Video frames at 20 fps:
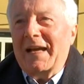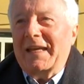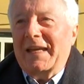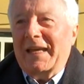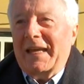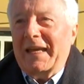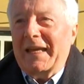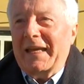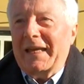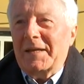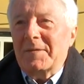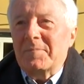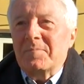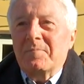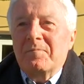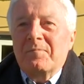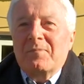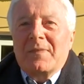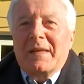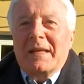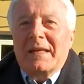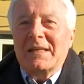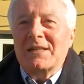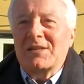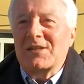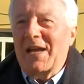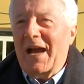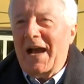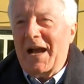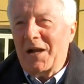che
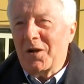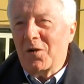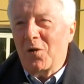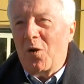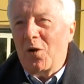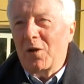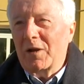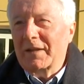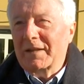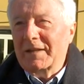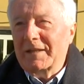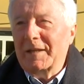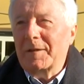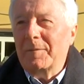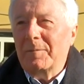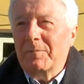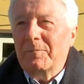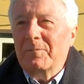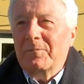ci ha accolti